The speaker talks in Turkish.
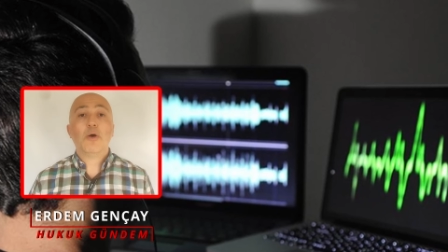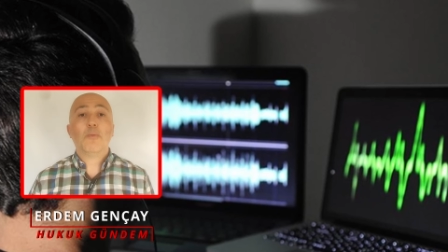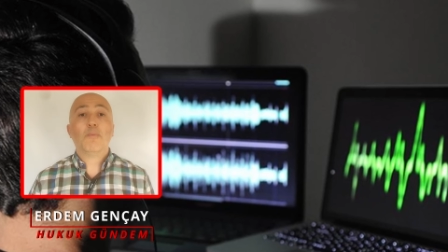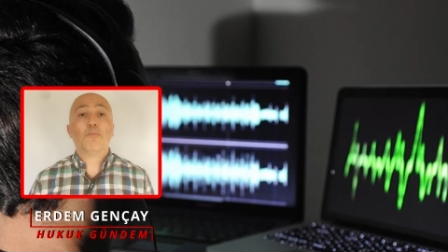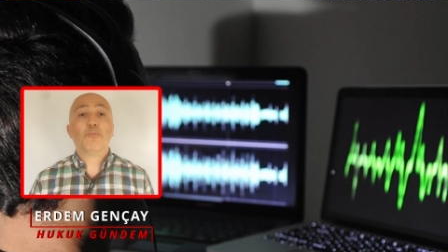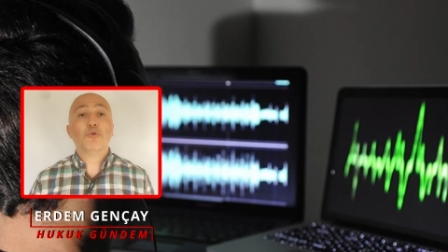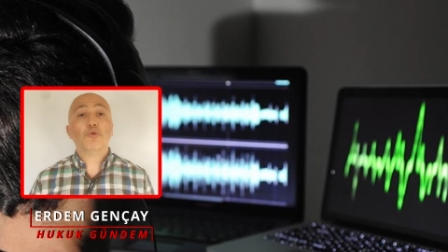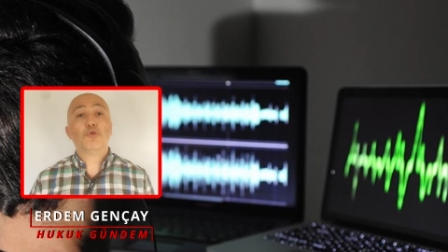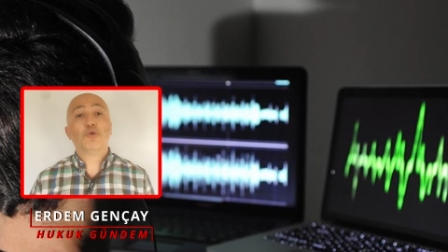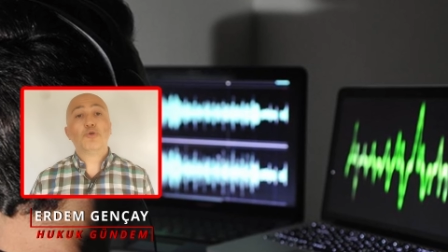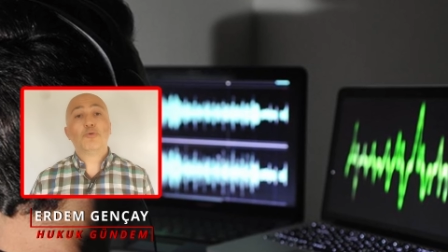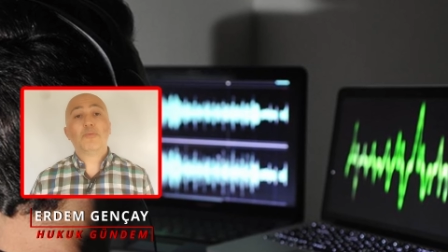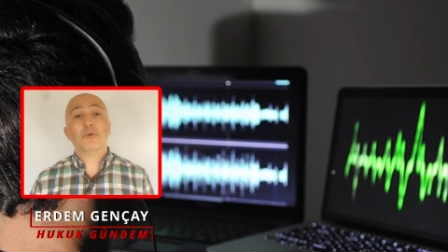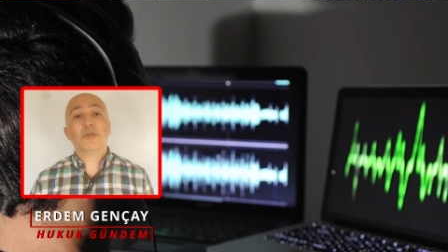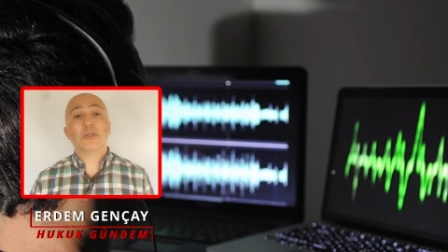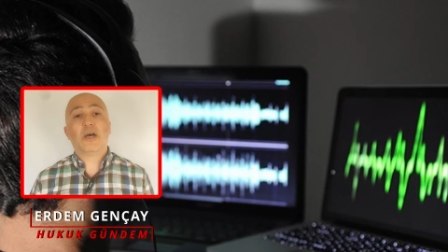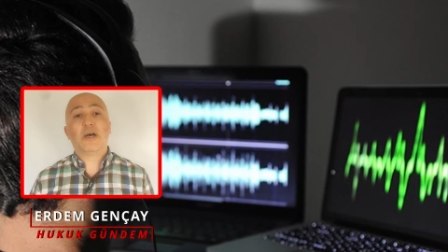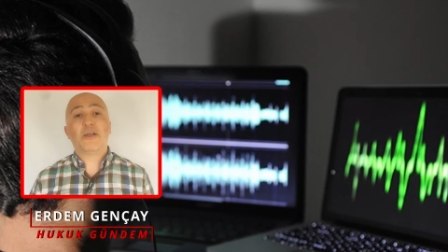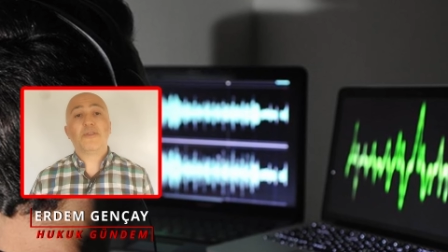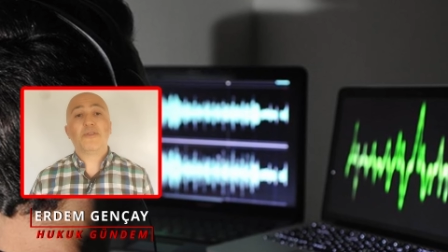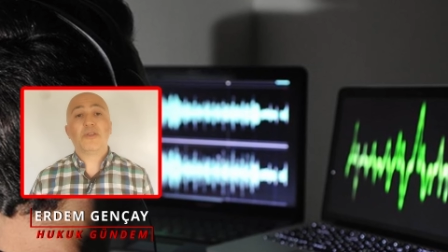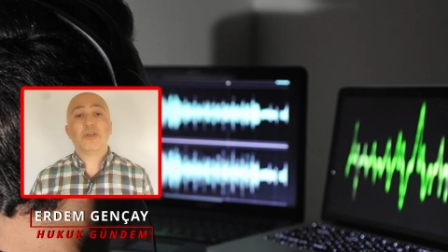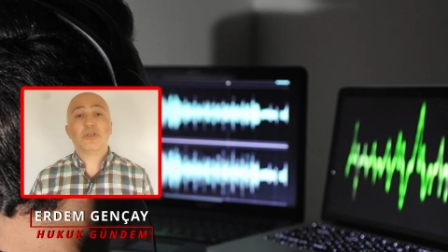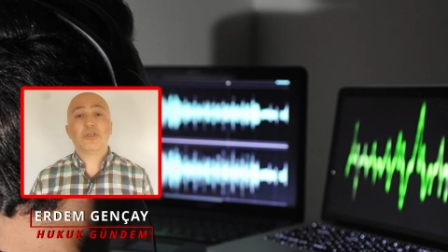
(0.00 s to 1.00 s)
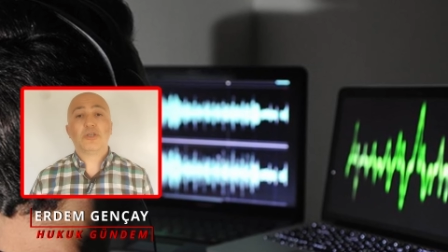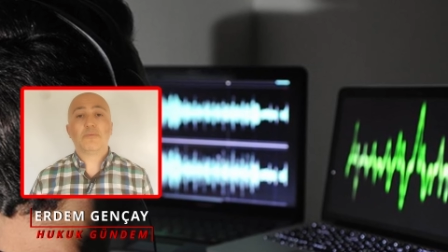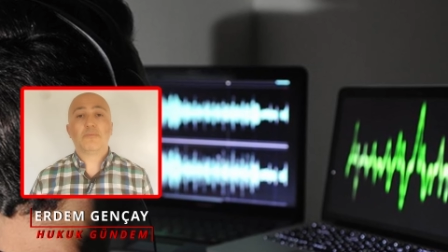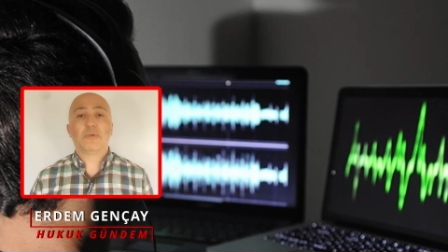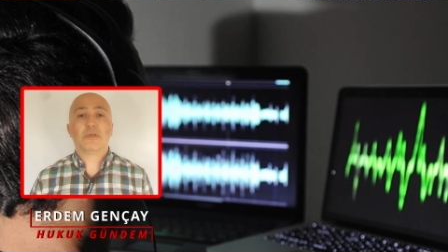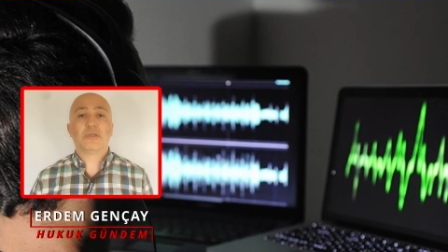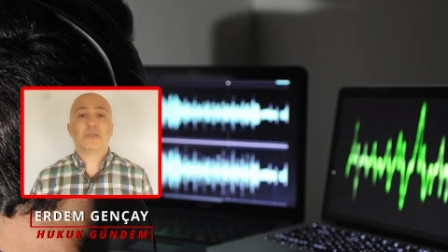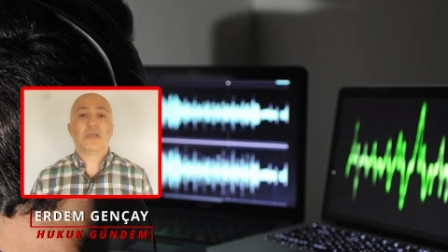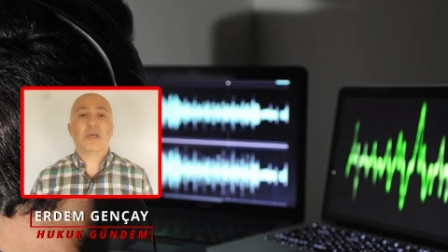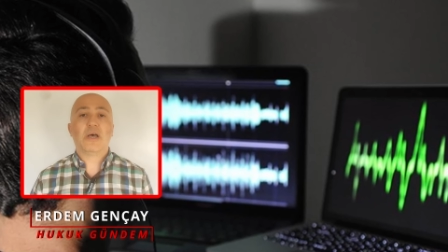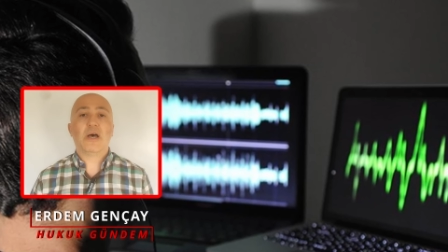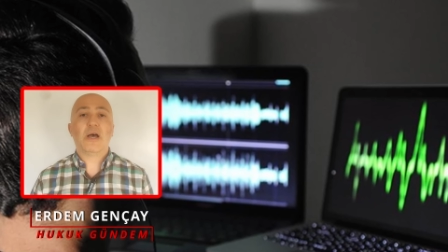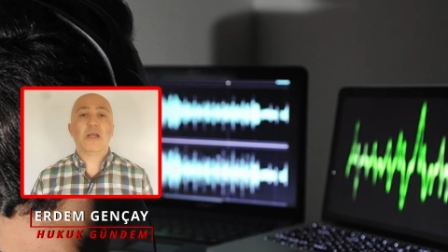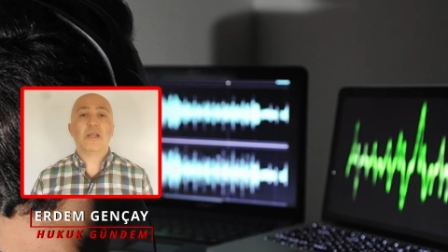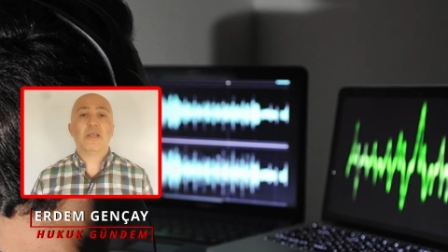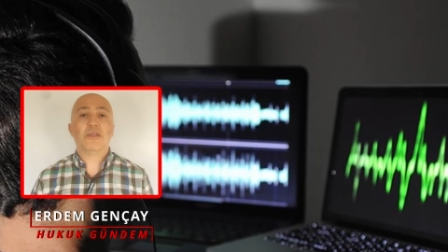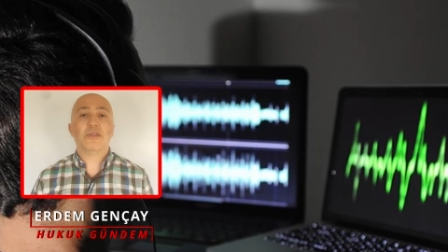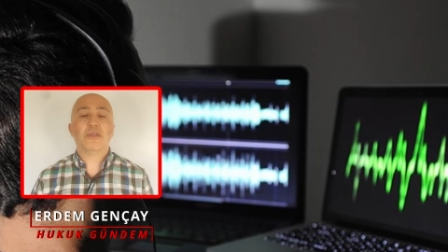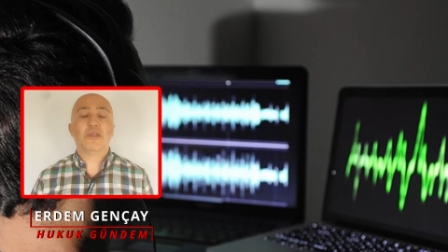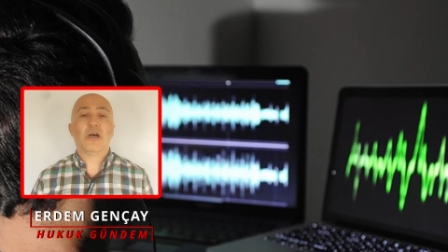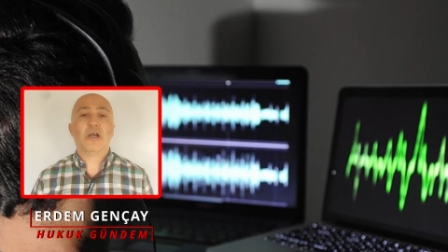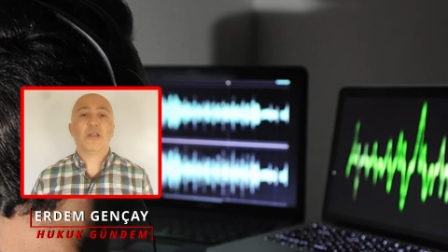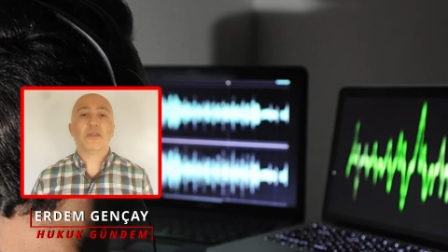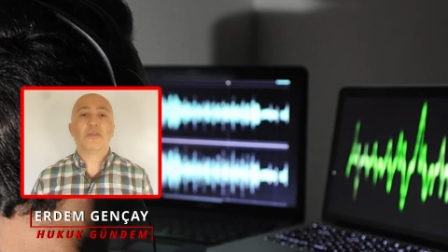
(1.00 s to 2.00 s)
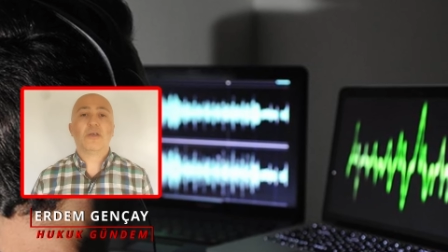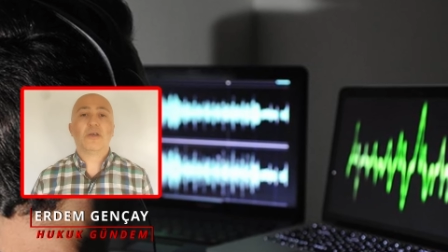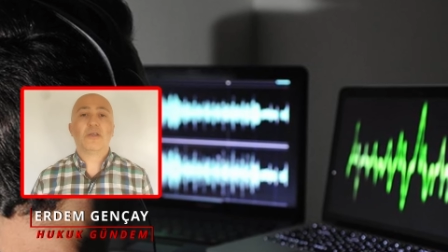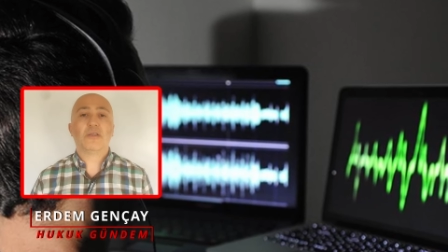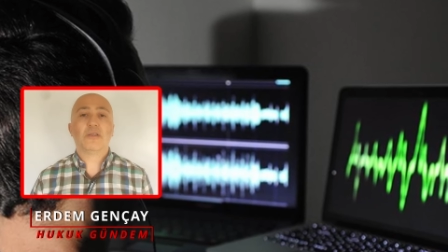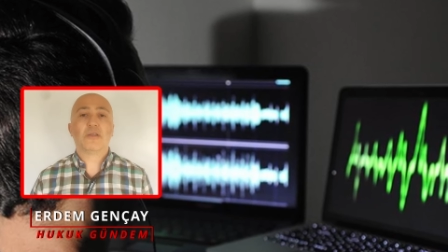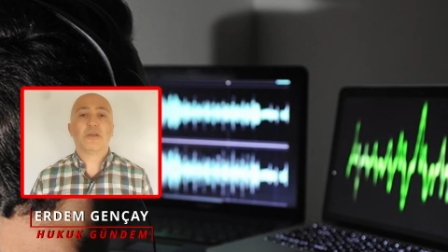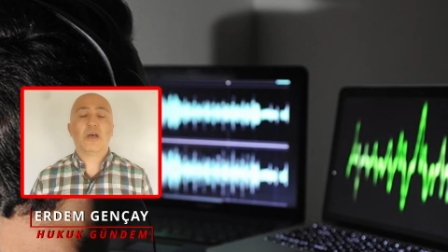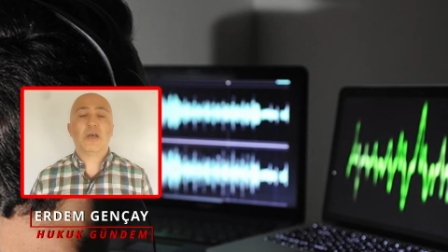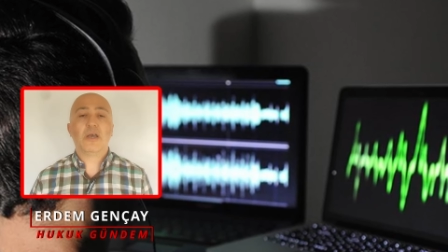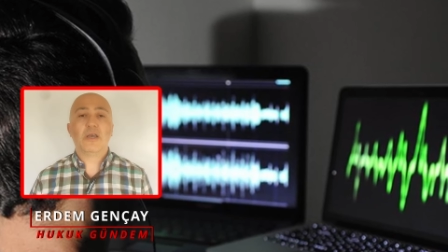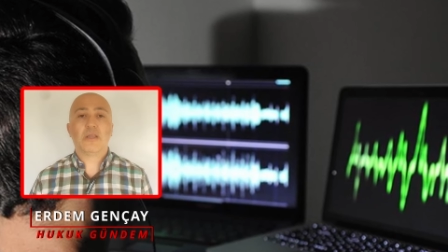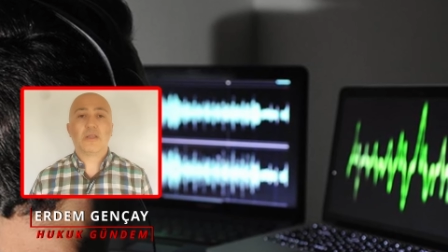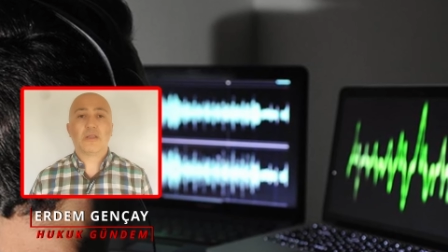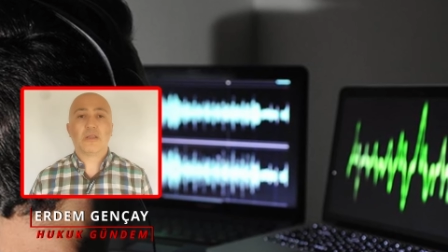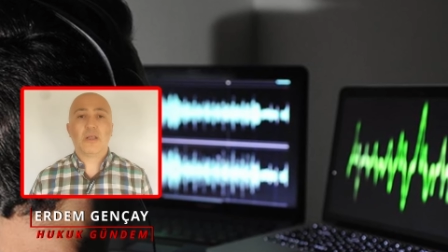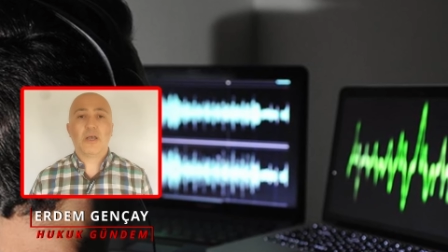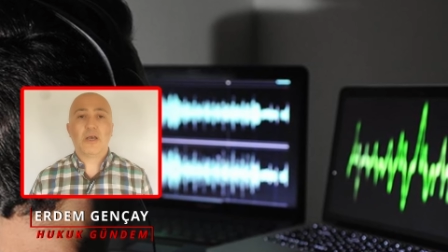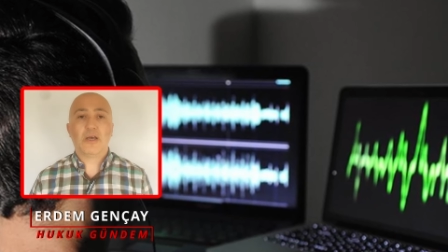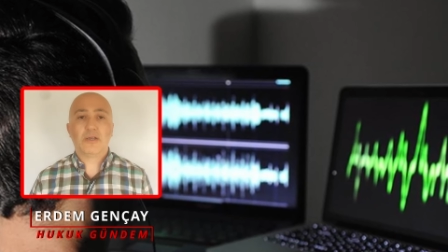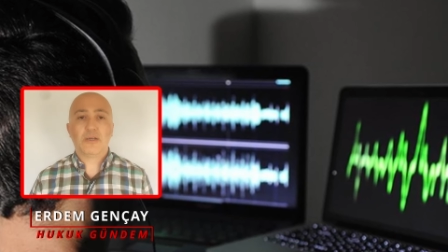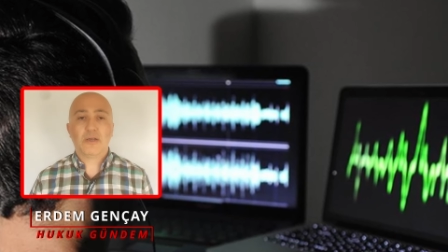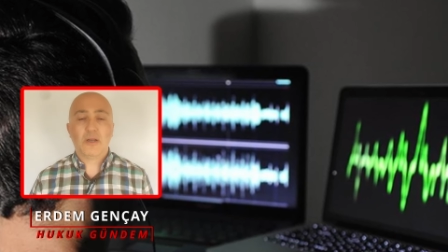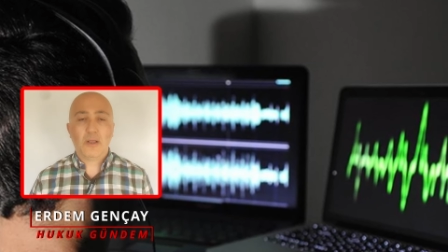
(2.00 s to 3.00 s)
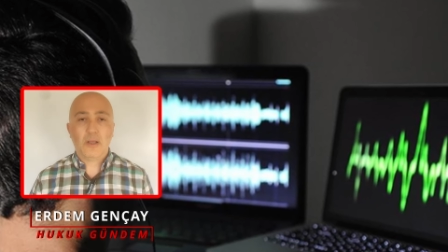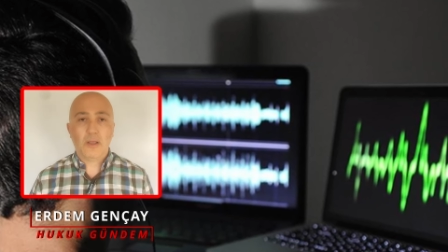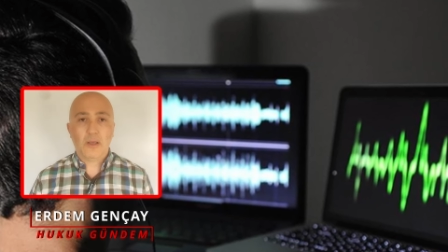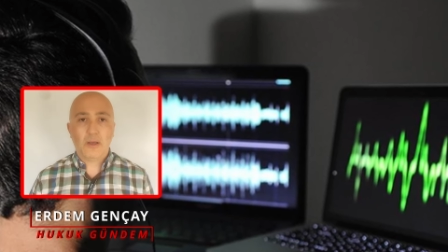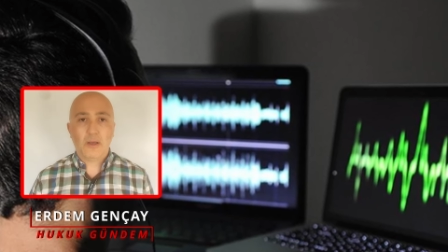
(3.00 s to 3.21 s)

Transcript: bu durumun anlaşılması halinde alınan kayıtlar